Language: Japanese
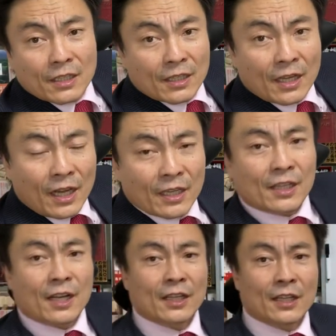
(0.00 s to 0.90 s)
ね。あな
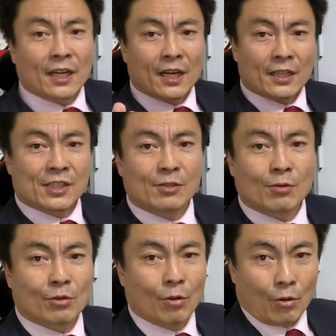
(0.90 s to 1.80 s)
たが与えられた仕
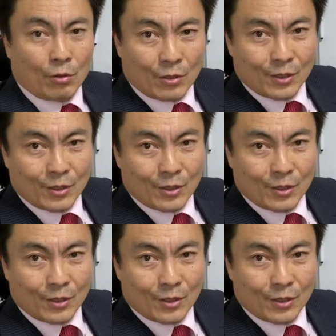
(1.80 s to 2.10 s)
事を